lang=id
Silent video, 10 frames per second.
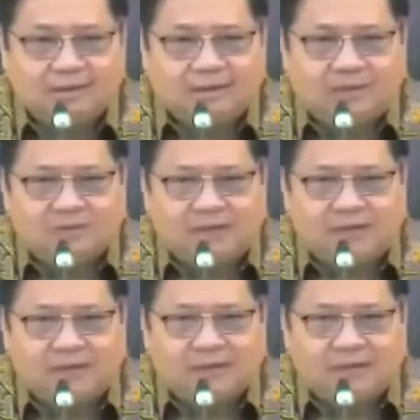dan juga
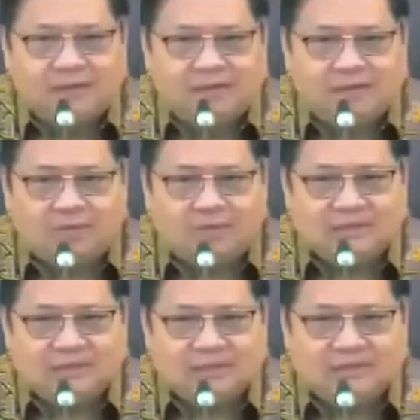akan
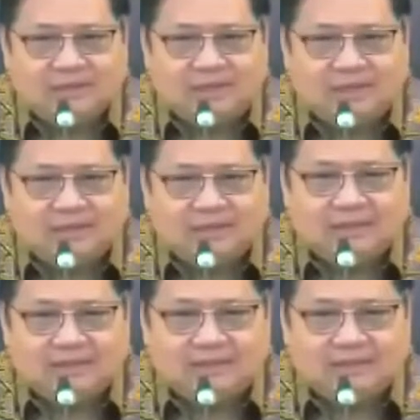dikoordinasikan secara
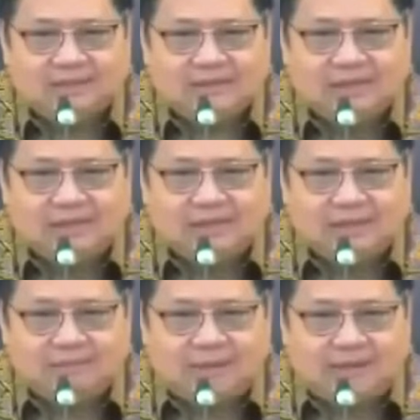teknis
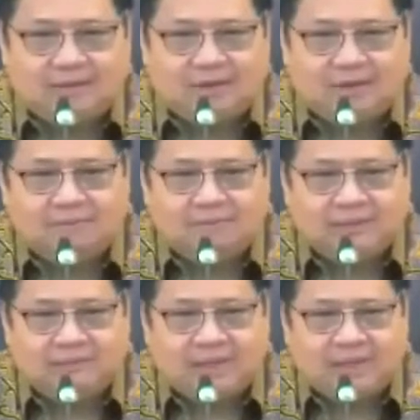baik oleh
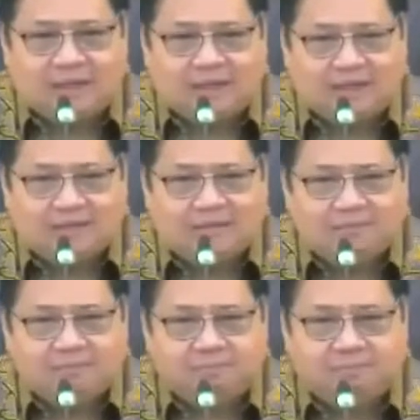Kementerian Perdagangan,
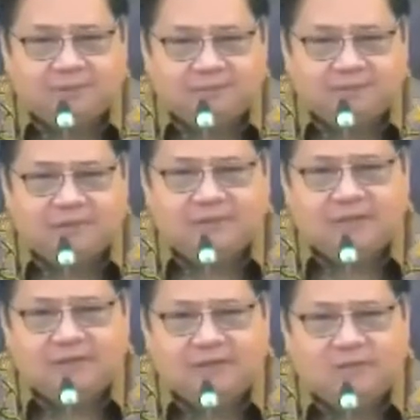
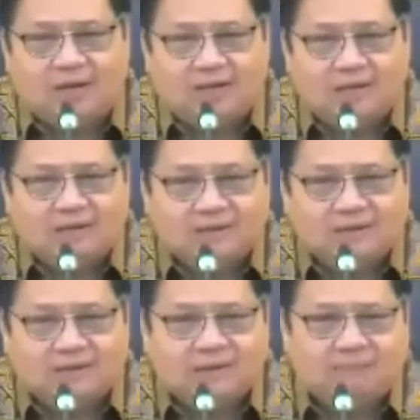Kementerian Keuangan
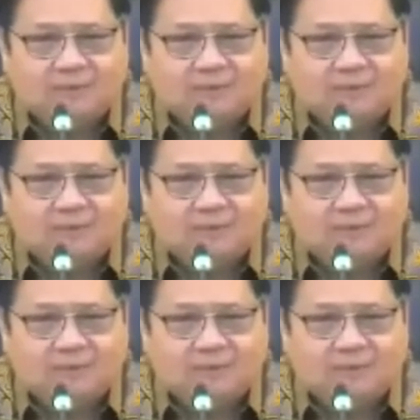serta